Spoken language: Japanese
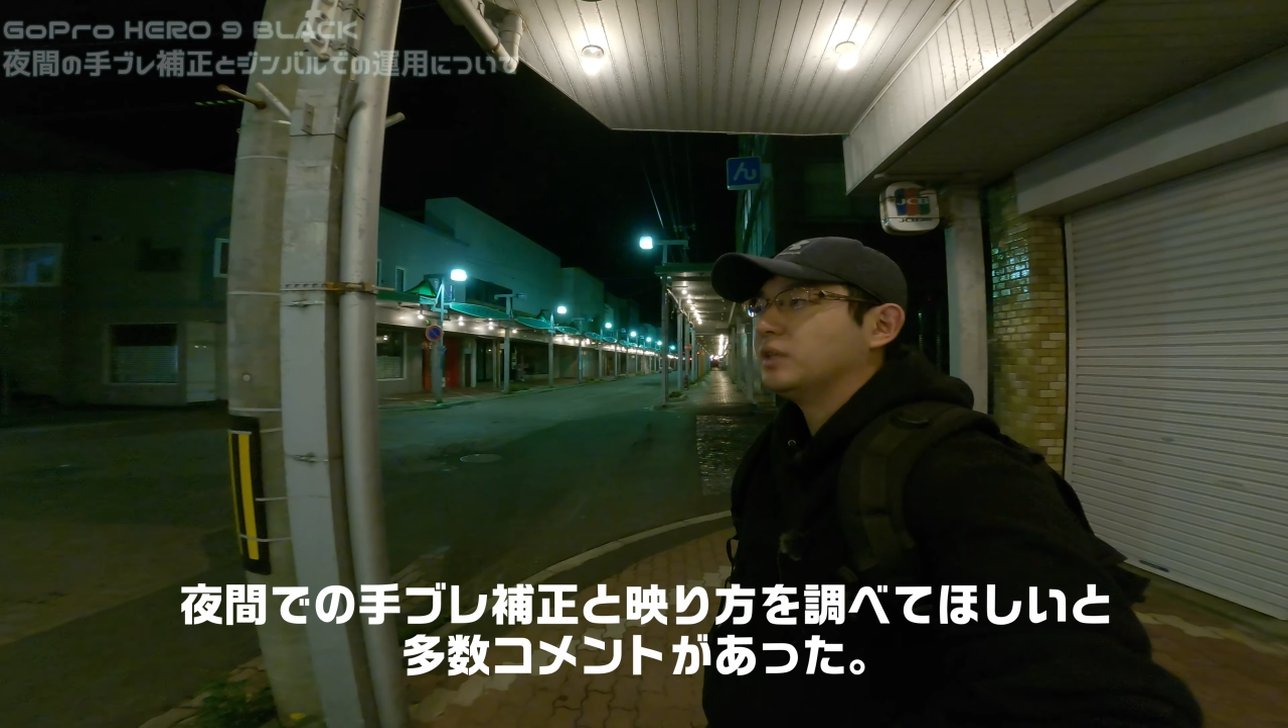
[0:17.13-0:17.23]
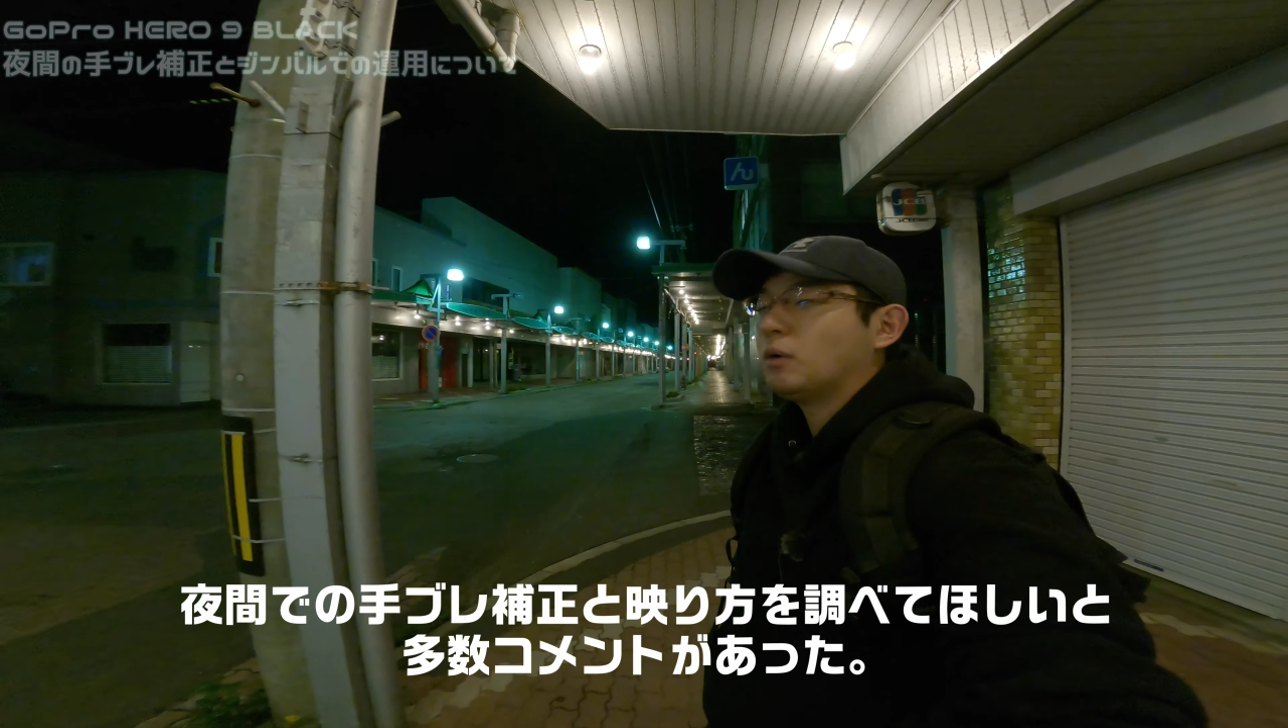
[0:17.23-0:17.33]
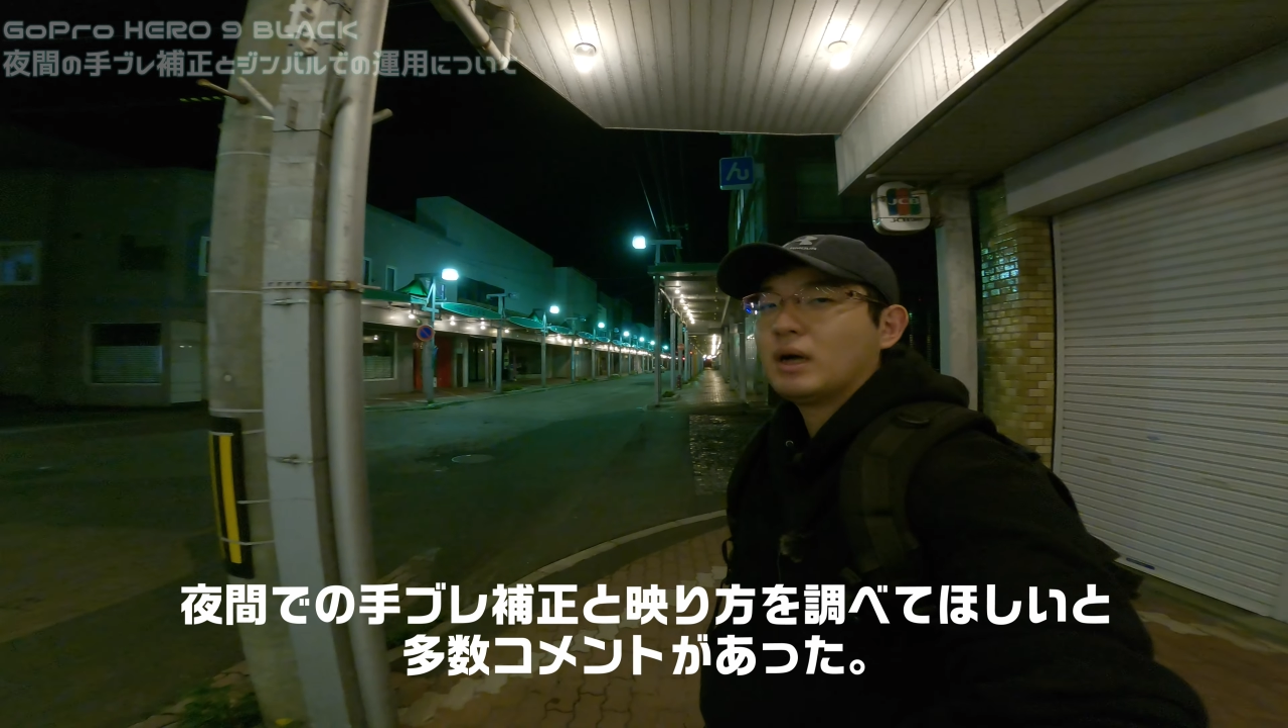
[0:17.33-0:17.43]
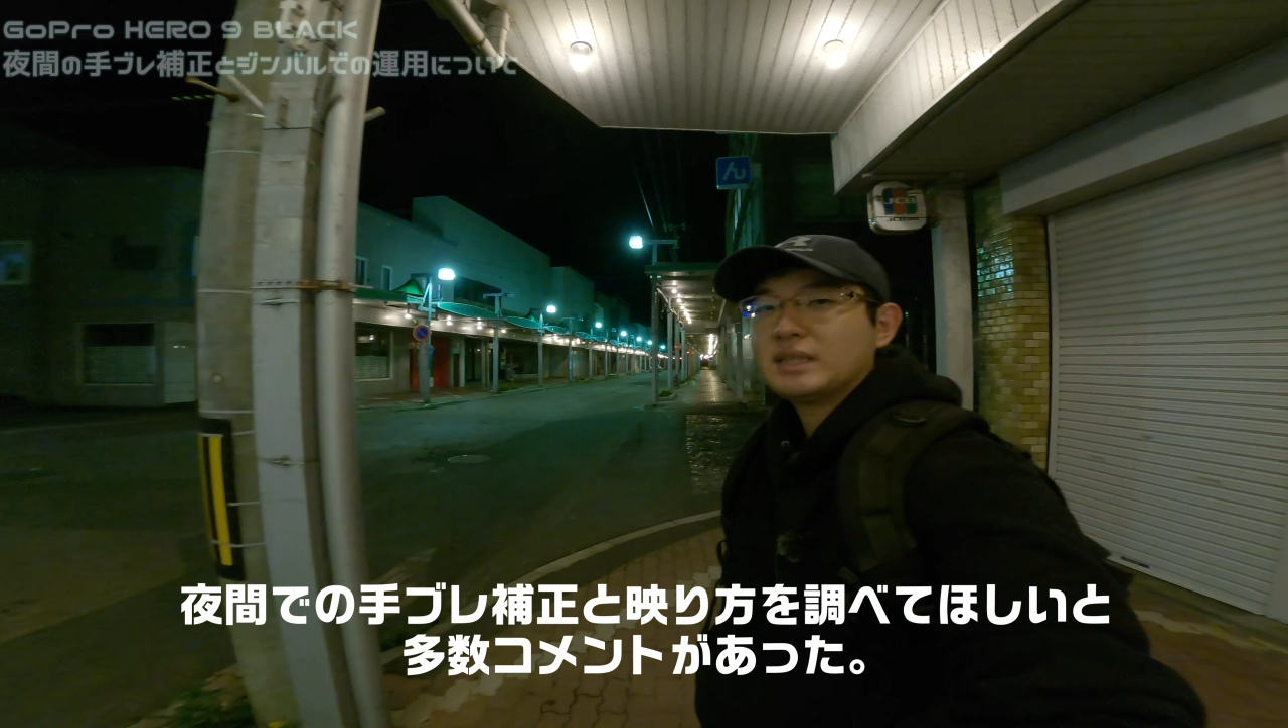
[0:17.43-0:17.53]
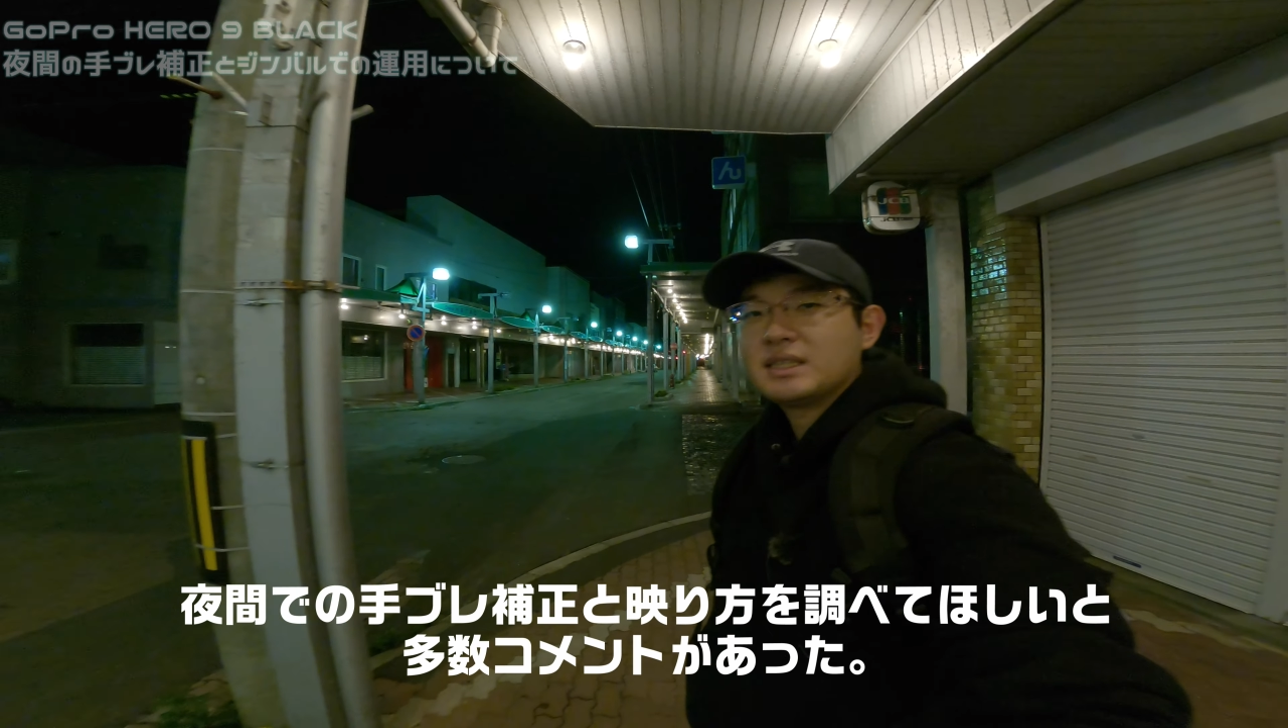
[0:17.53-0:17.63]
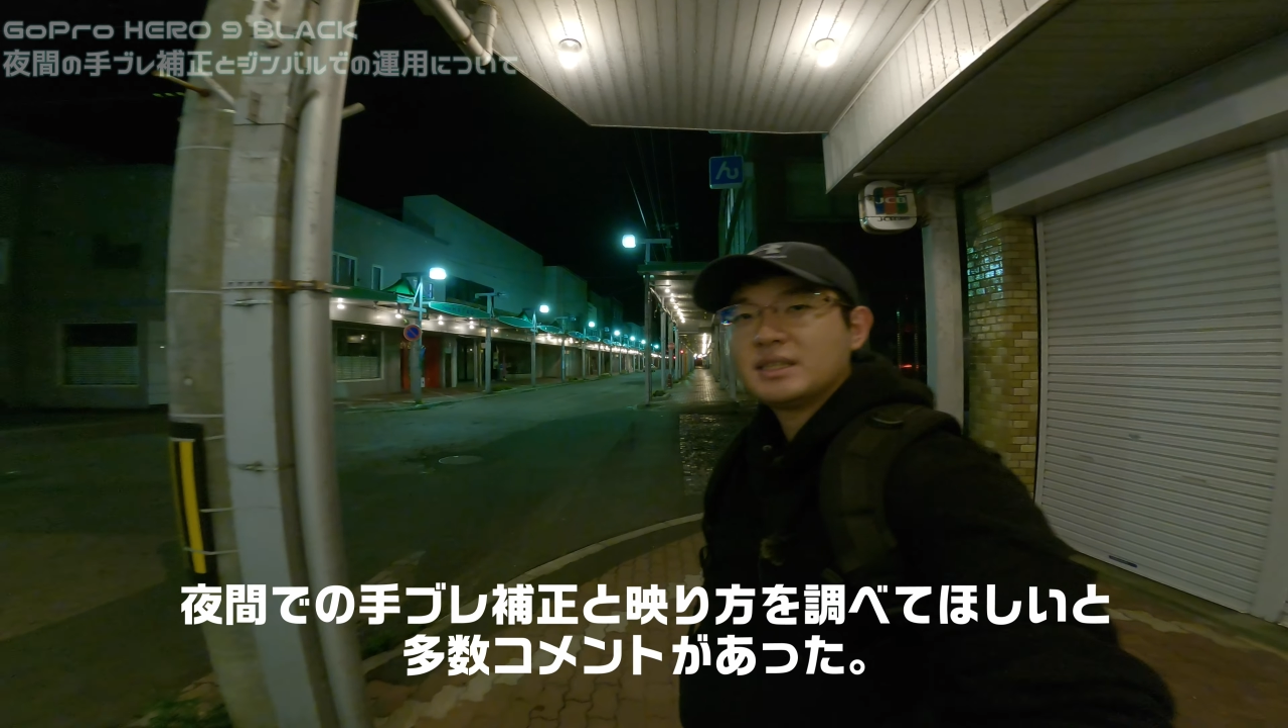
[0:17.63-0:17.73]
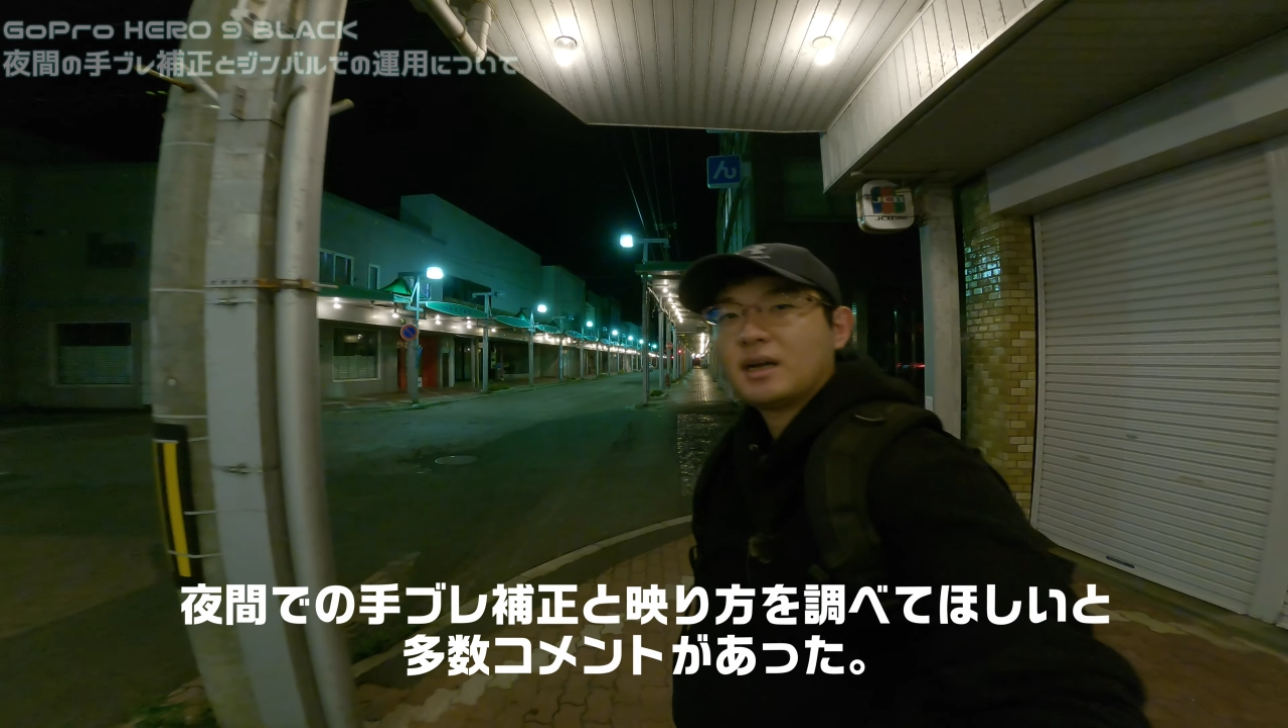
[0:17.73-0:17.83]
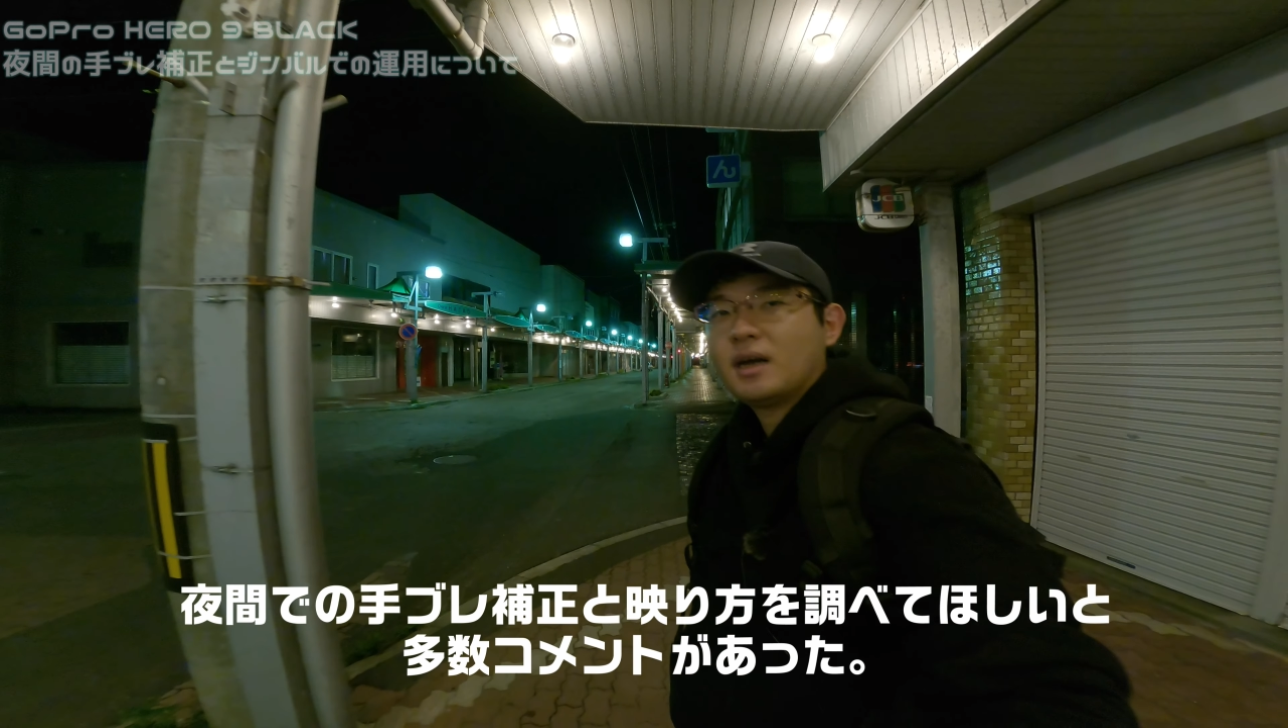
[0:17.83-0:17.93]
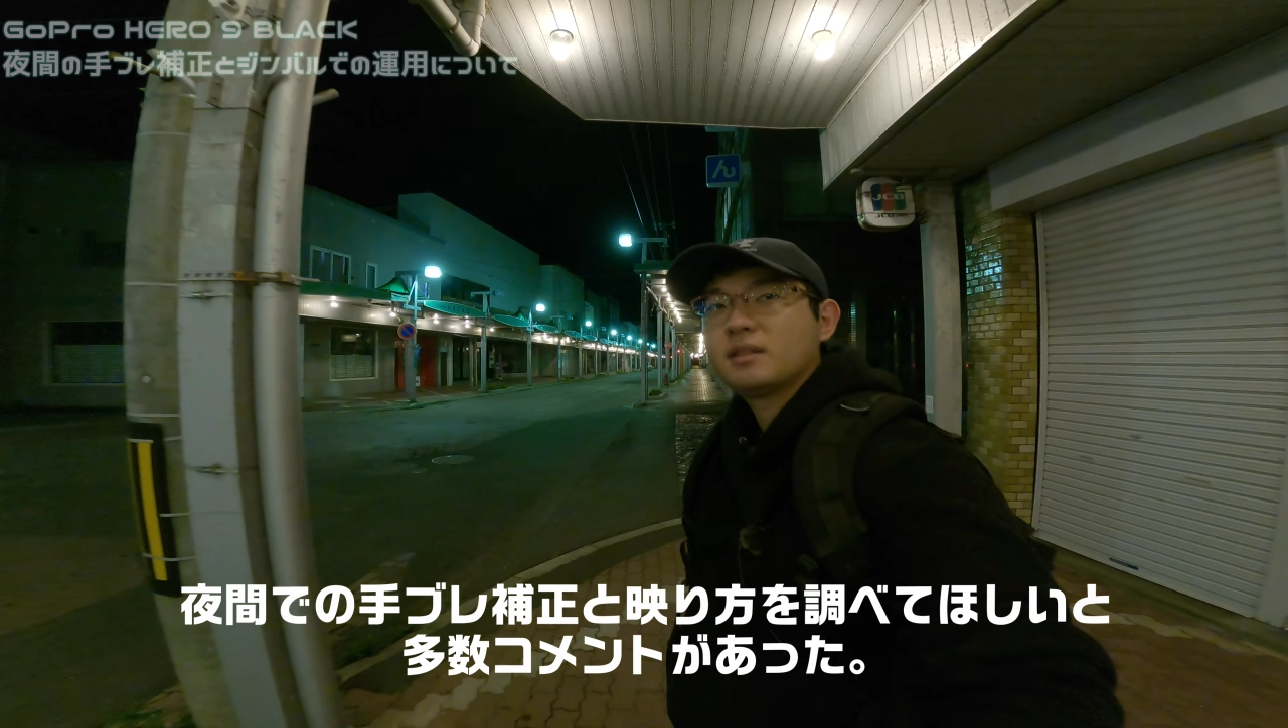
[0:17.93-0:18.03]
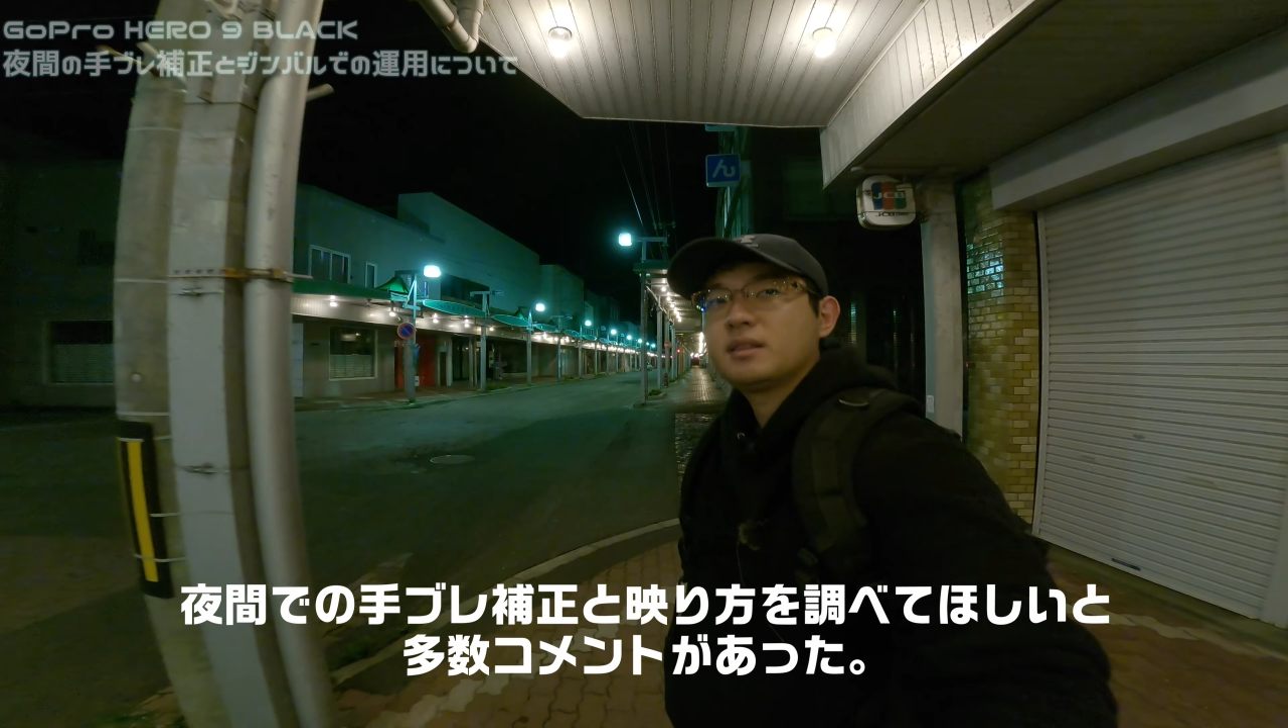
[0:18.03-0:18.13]
うねお話
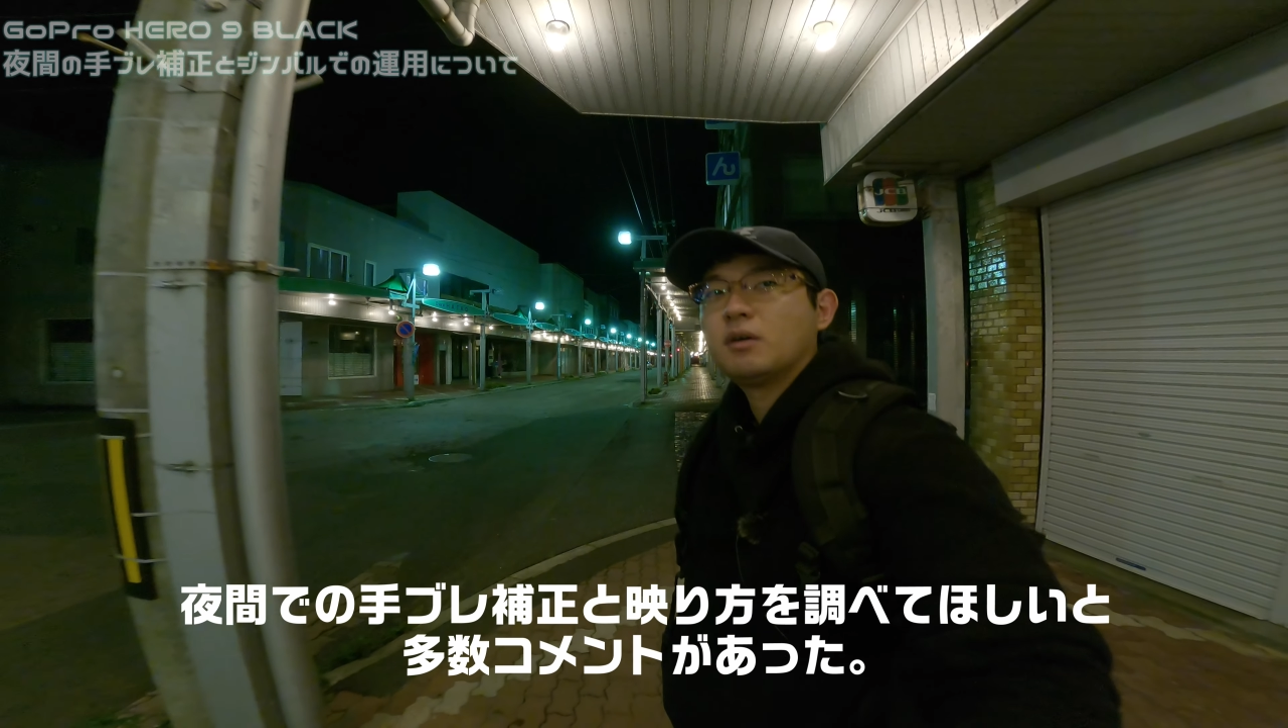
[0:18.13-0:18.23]
があっ